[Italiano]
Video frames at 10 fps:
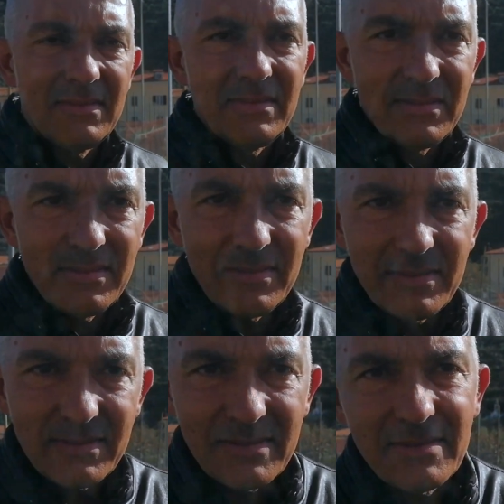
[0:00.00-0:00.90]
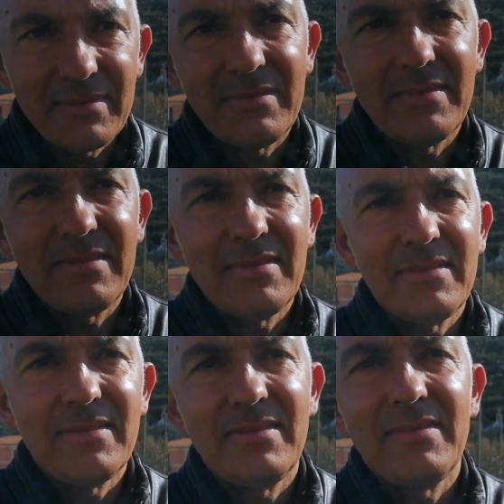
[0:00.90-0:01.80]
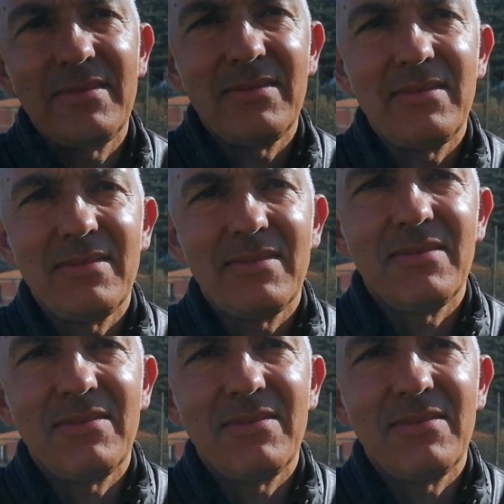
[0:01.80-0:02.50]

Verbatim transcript: dove ci sono questi, tutti questi giovani